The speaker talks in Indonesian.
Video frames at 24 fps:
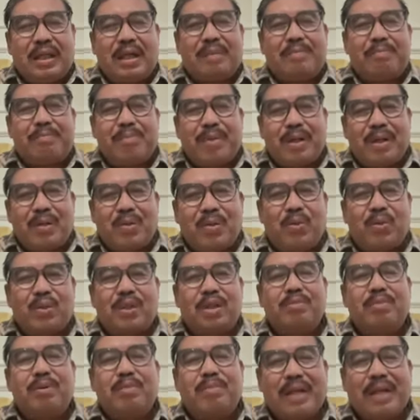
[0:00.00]
perlu
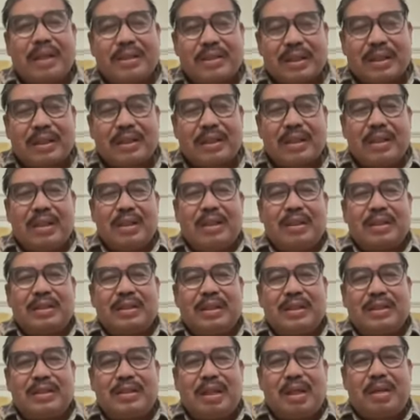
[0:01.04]
kebebasan,
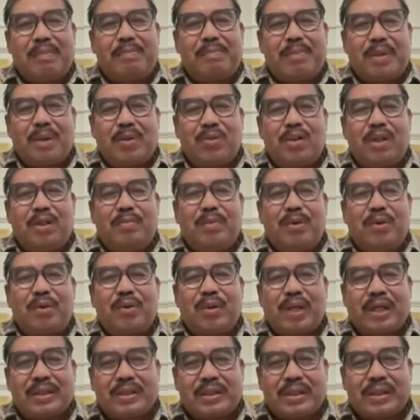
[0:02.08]
kita perlu
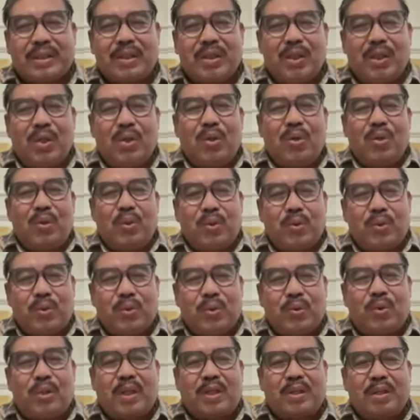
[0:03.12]
demokrasi.
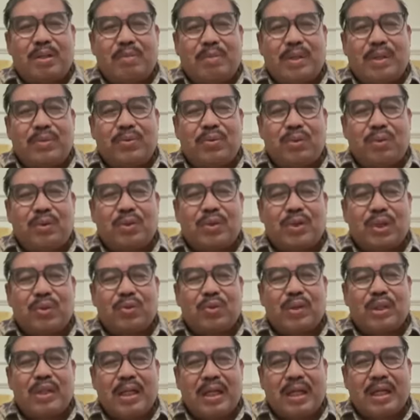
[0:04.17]
Ukuran kemajuan suatu
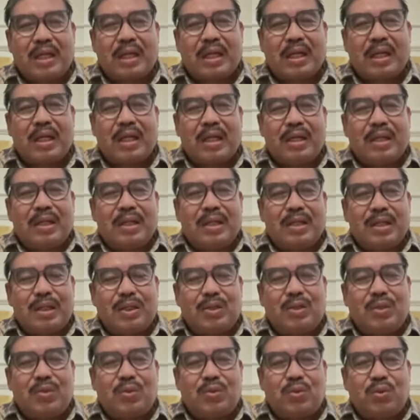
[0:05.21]
negara
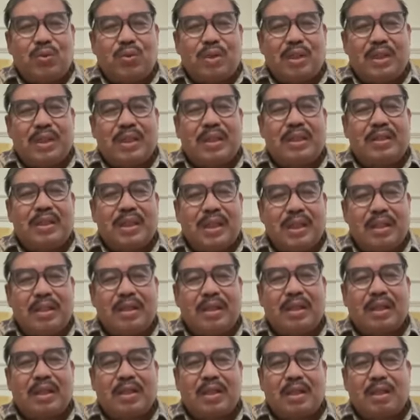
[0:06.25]
ditentukan dari
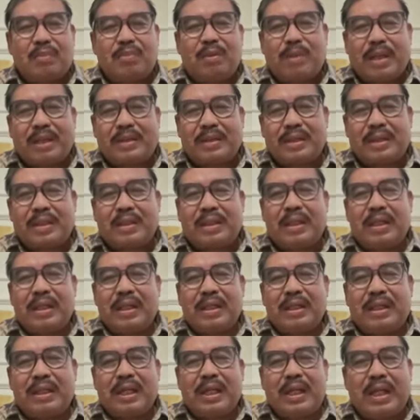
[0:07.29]
tingkat kebebasan
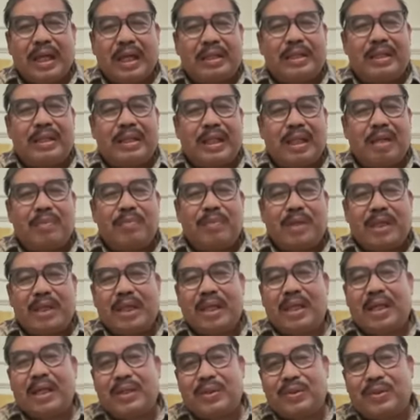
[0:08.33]
yang ada dalam
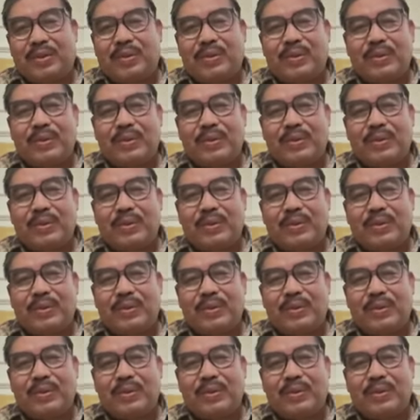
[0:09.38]
negara itu.